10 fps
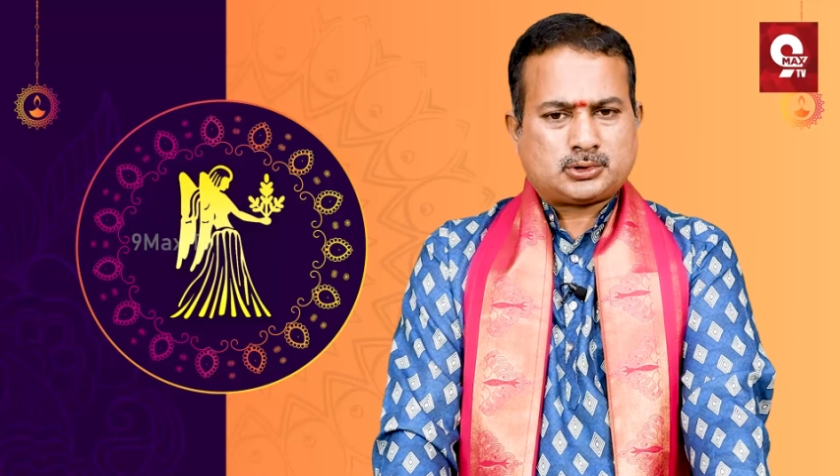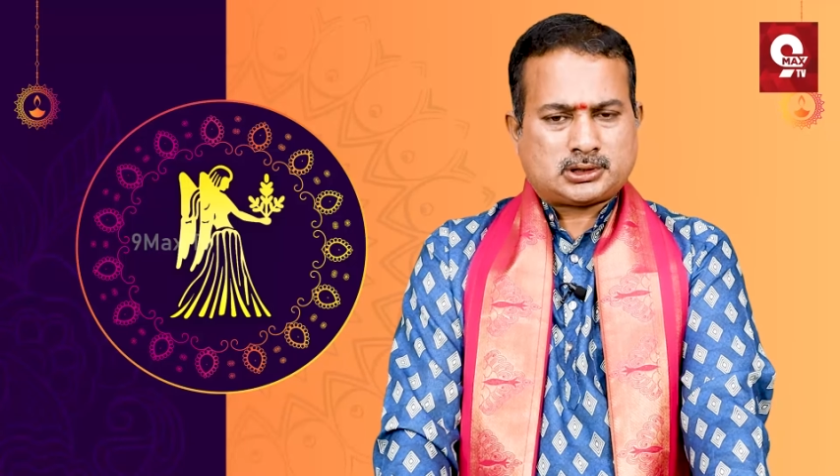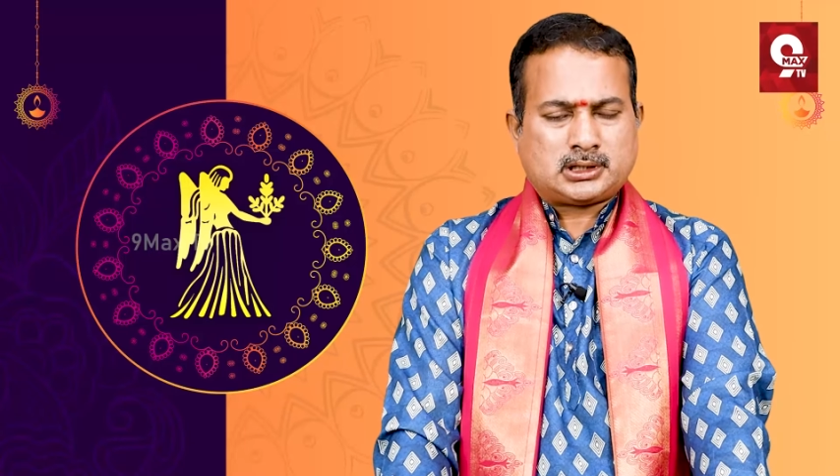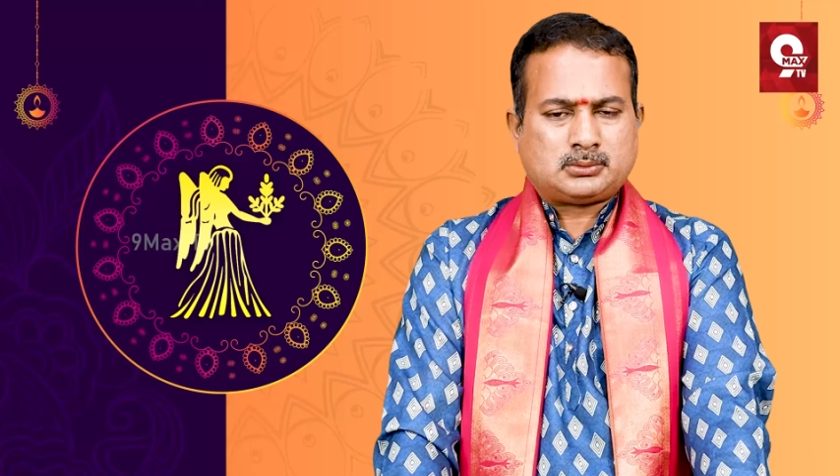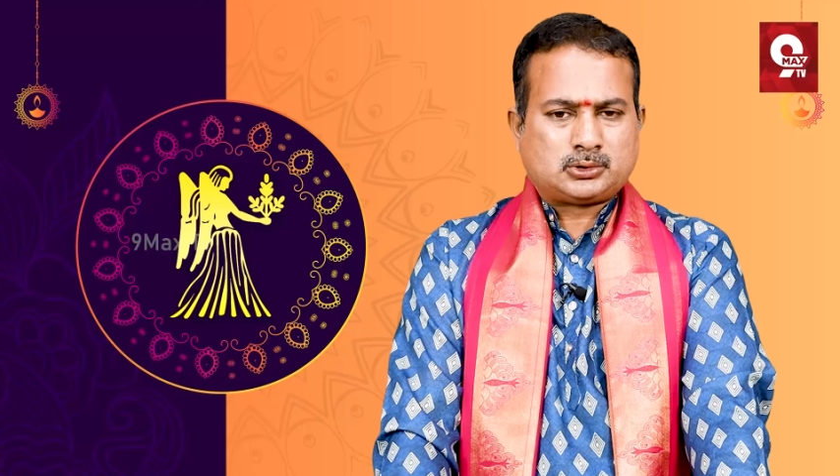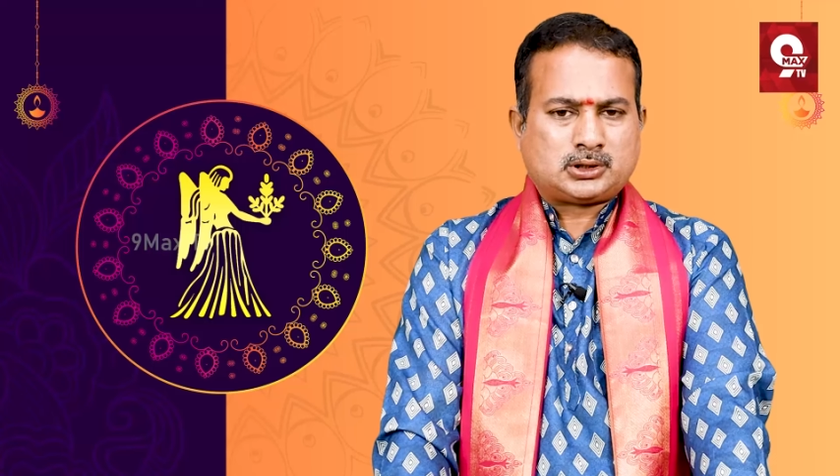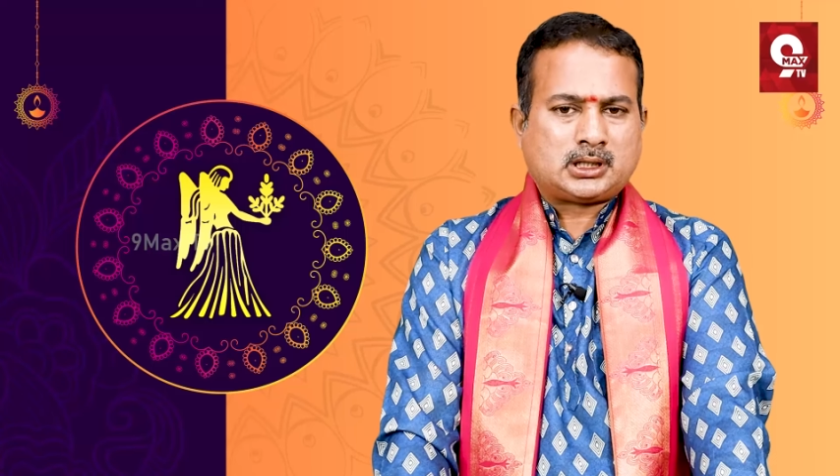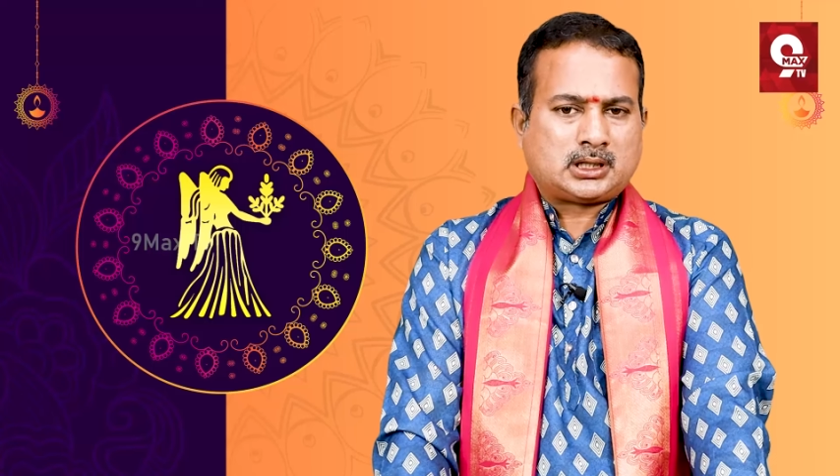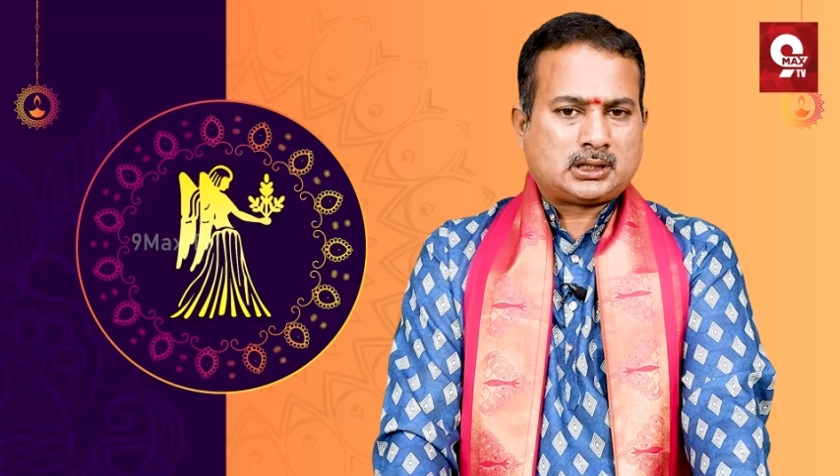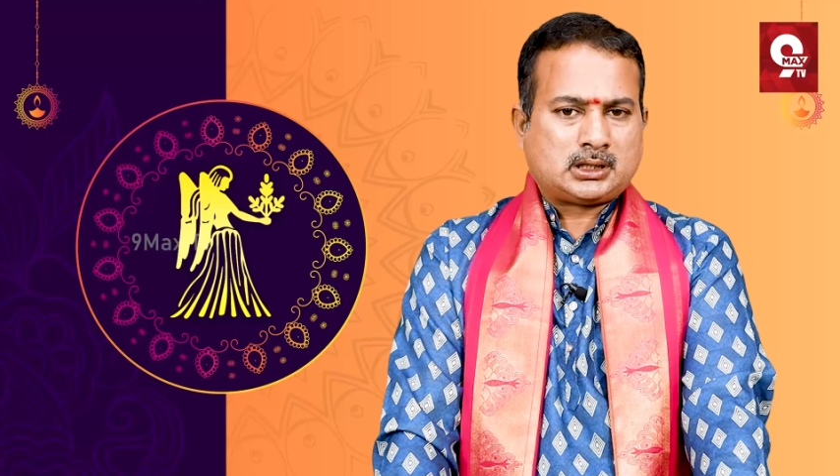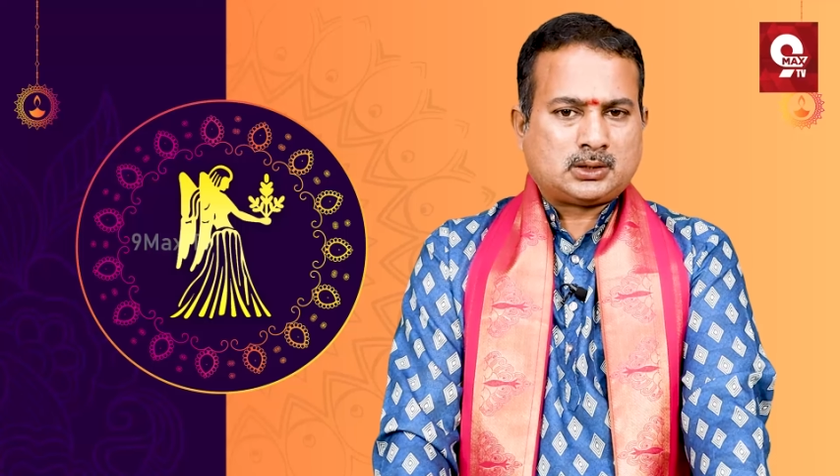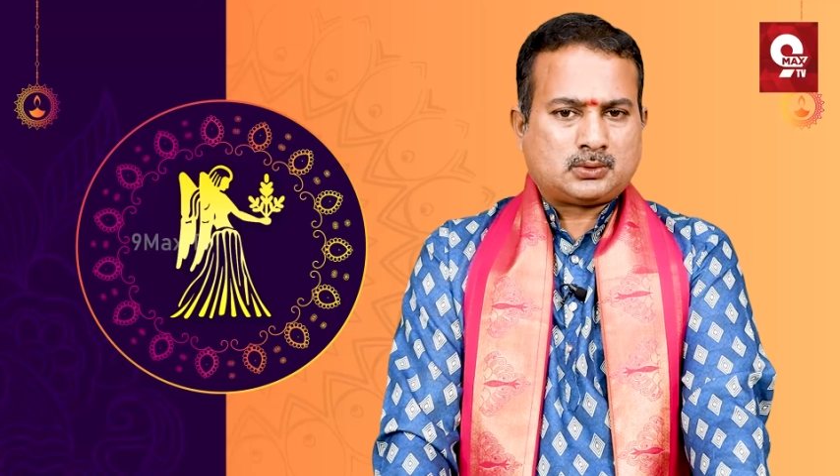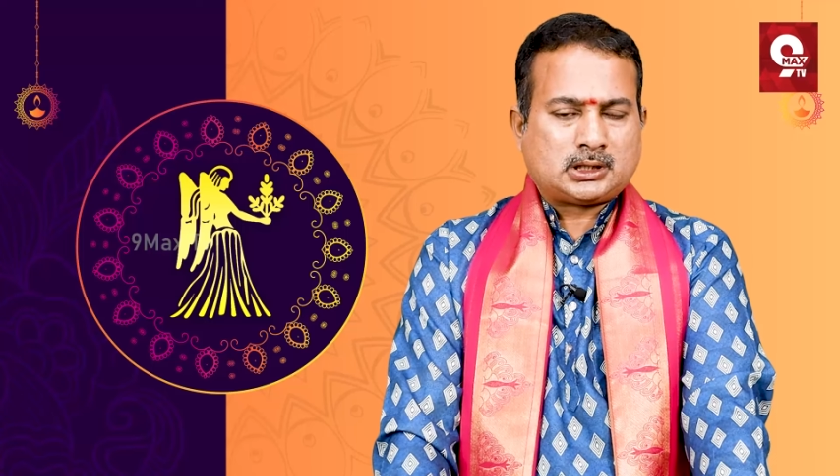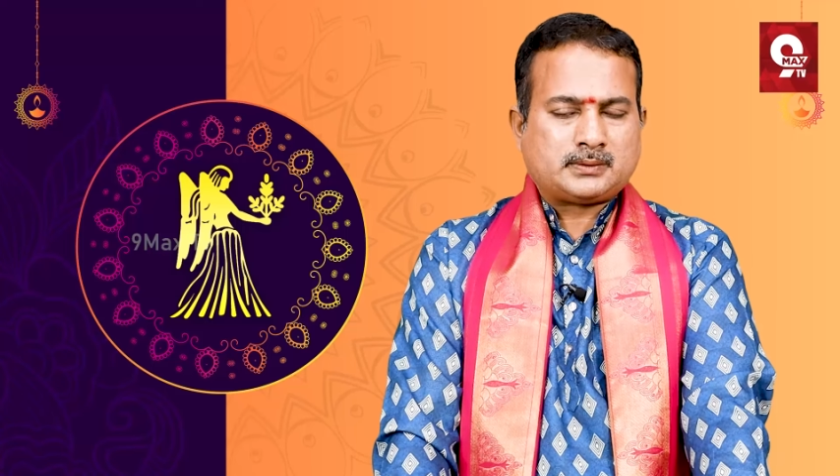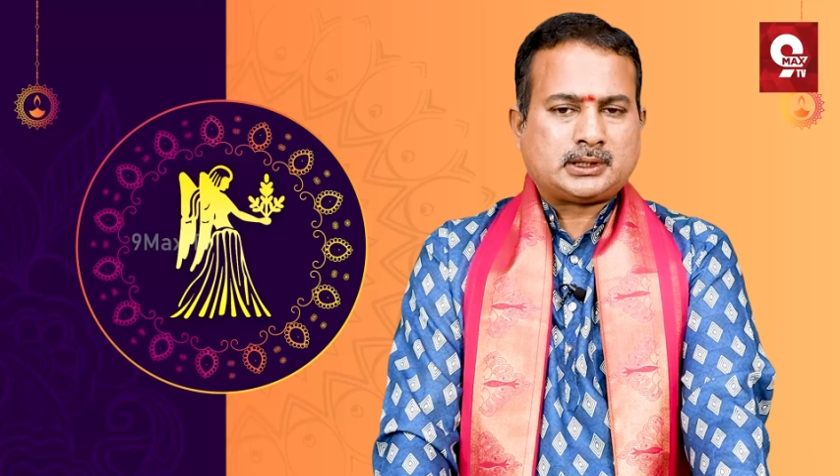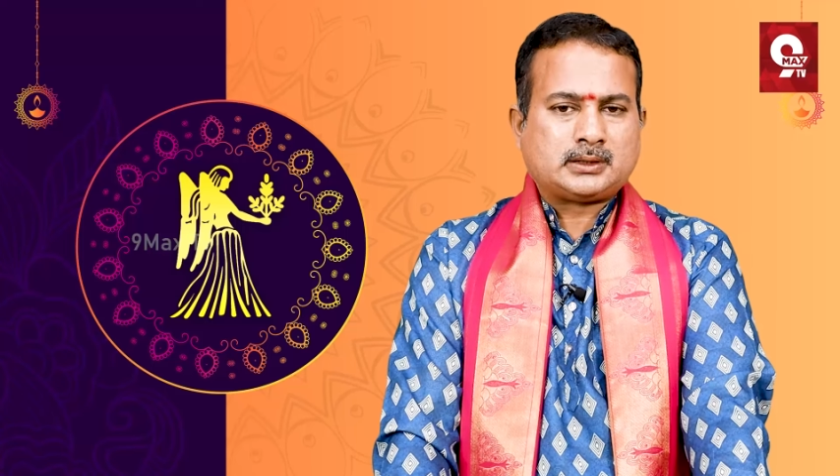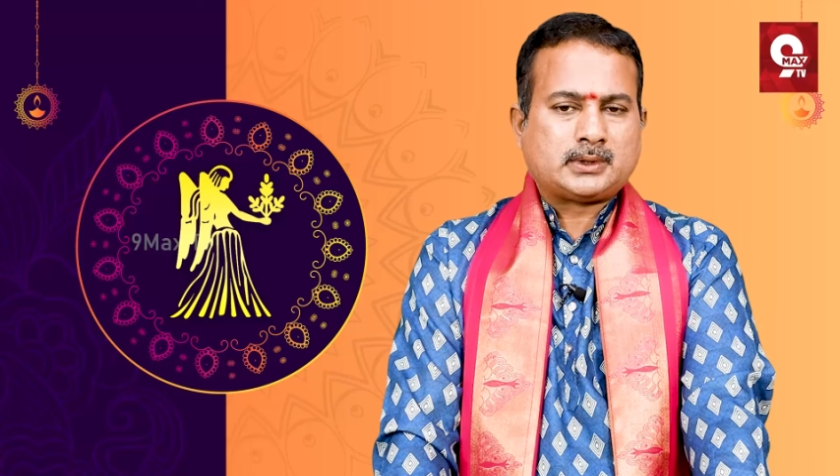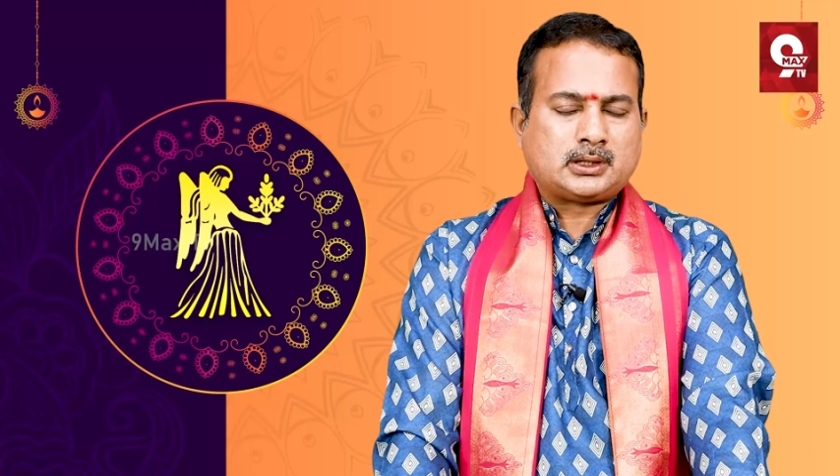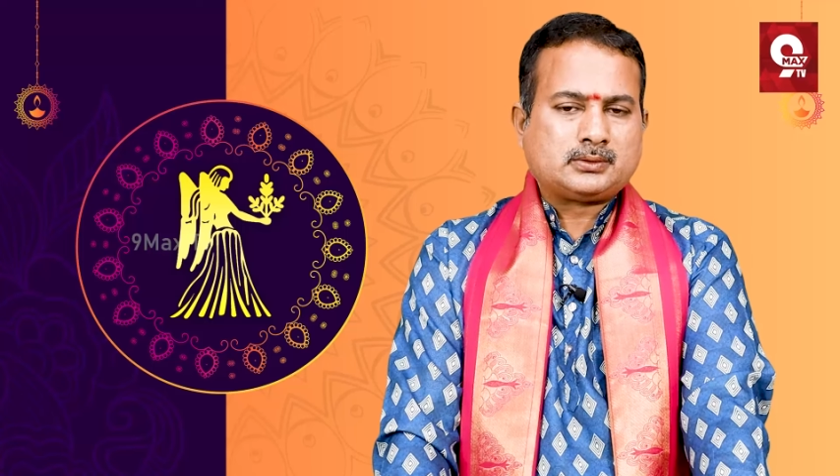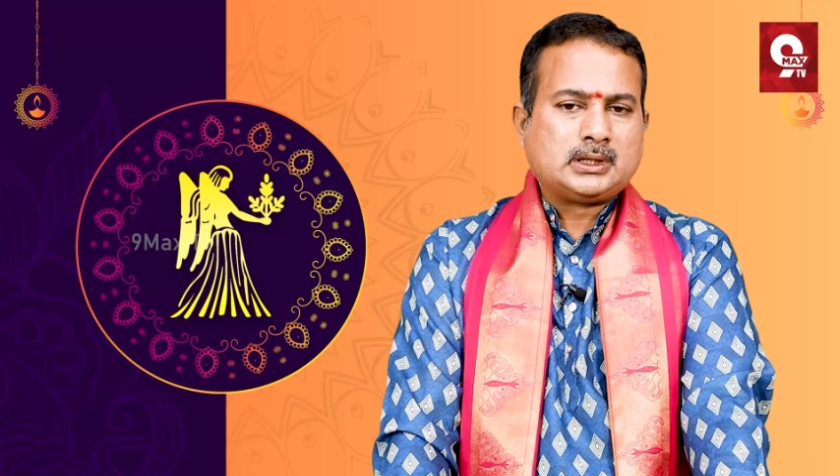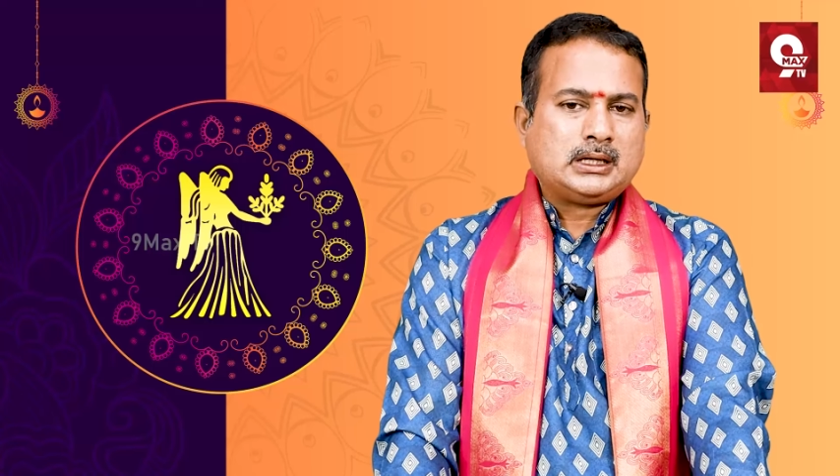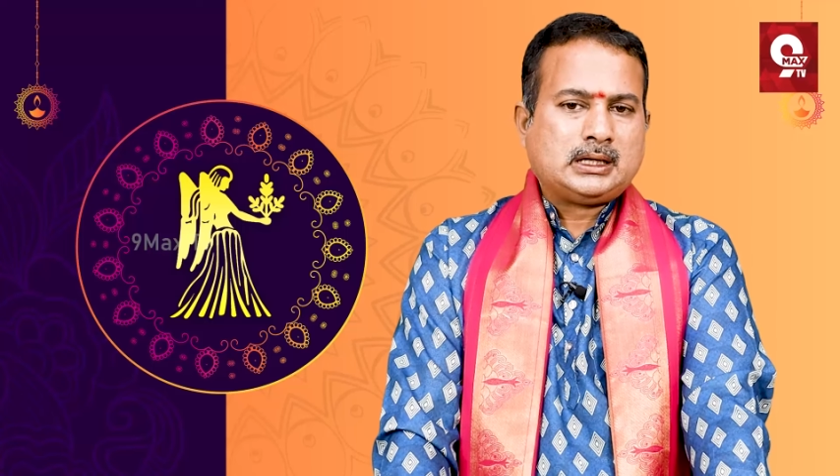పుస్తక ముద్రణ రంగంలో ఉన్నటువంటి వారు